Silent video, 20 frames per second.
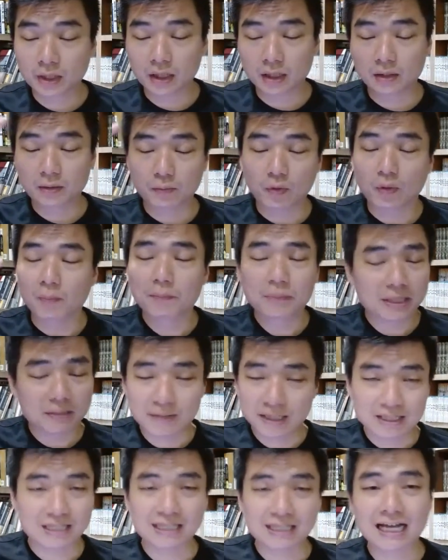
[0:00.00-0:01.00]
呃，我
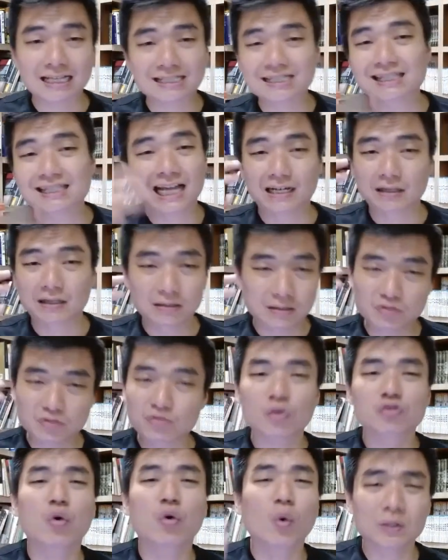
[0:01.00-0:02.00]
批评其他政党
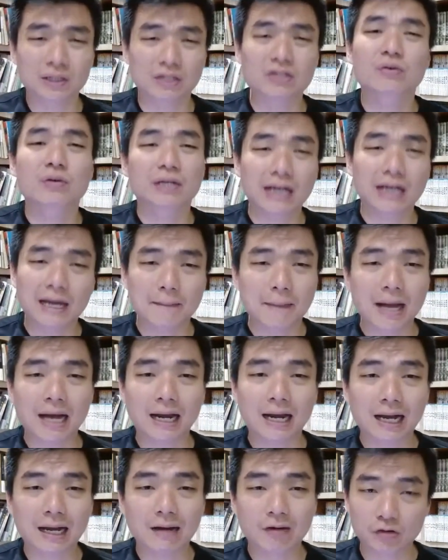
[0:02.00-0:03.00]
做错的就应该
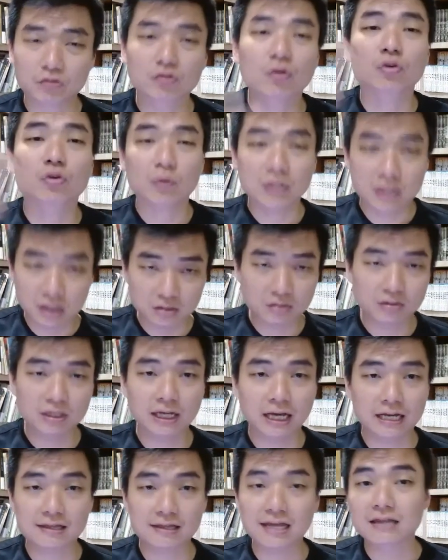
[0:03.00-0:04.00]
骂了，哦，做对的就
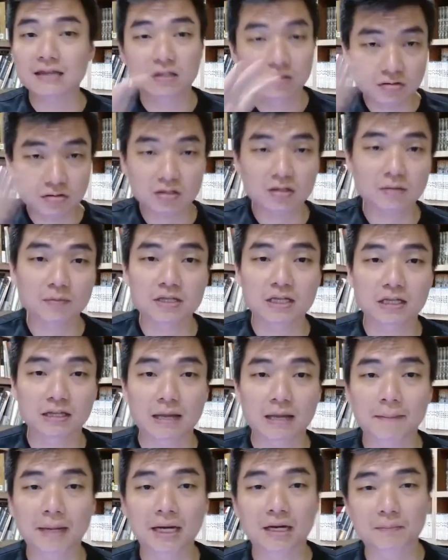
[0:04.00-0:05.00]
应该赞，就是这么简
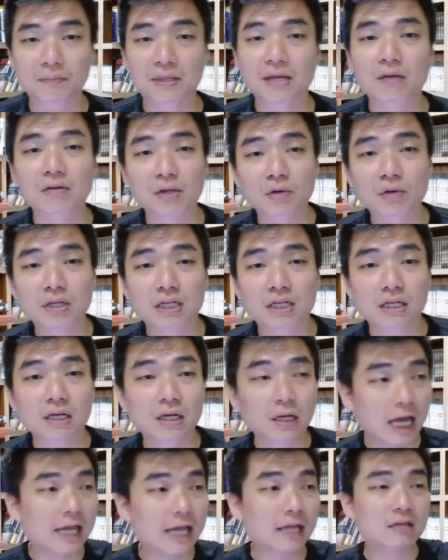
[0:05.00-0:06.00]
单罢了。不要因为你
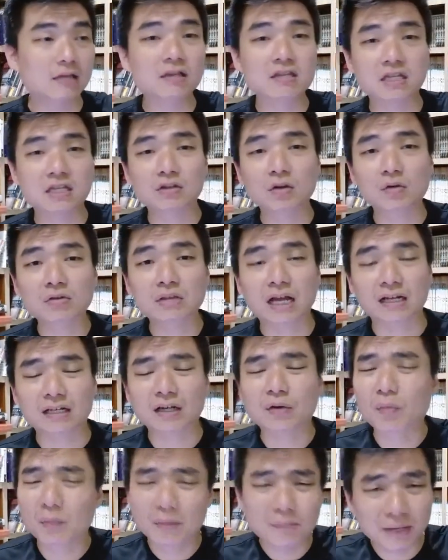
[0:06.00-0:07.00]
哎是行动党
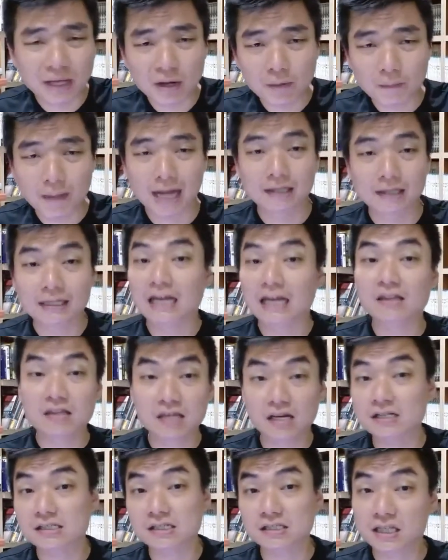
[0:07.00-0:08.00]
的，我们不要骂，呀，
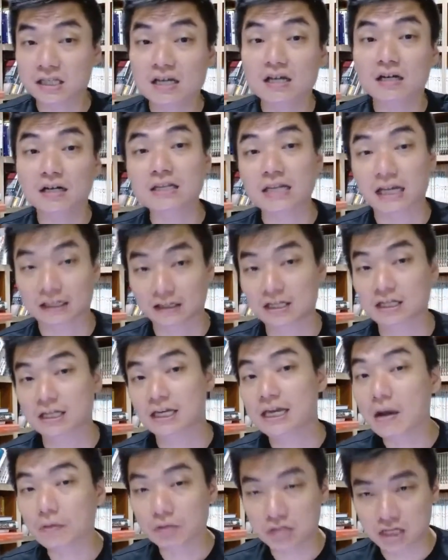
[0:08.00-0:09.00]
这个是第二个讲
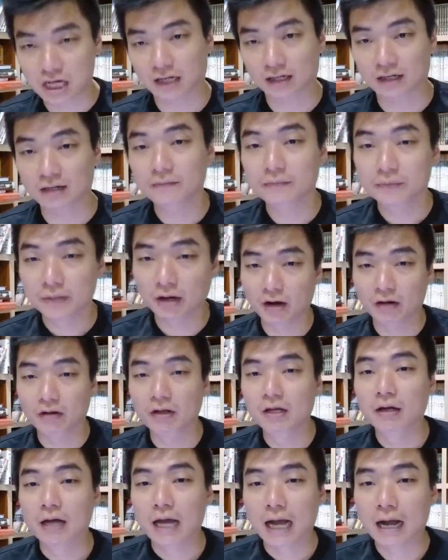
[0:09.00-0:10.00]
题要讲的，哦，
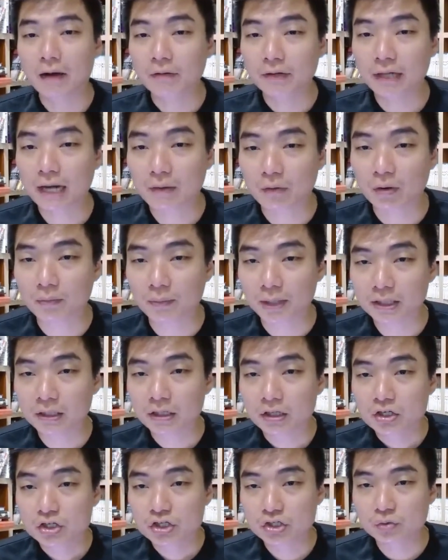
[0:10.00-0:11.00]
好，那我们
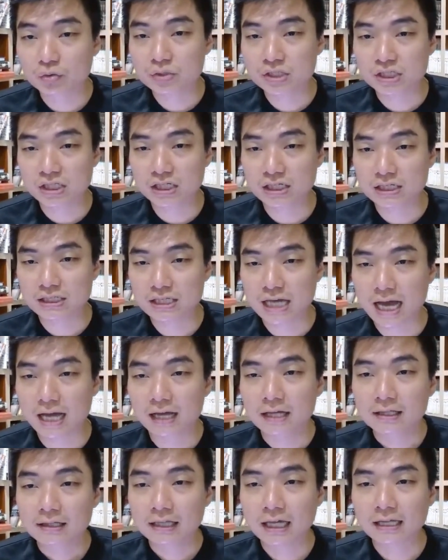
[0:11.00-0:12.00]
休息一下，
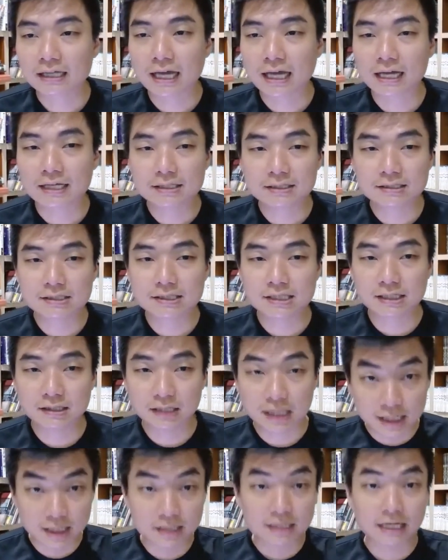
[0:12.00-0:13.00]
大家
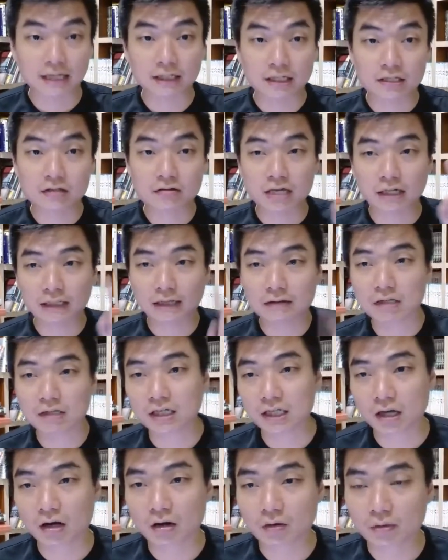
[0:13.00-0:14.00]
第一个讲题就讲到
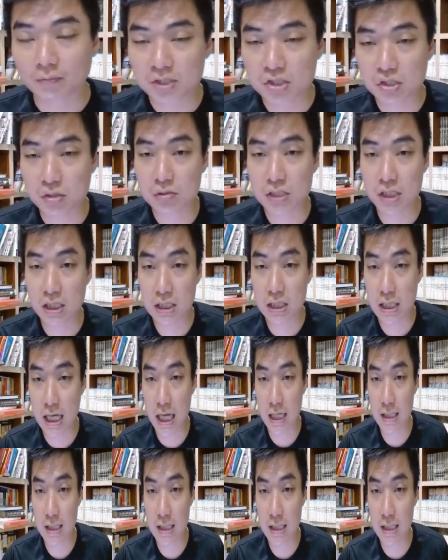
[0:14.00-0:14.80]
这里哈，我们休息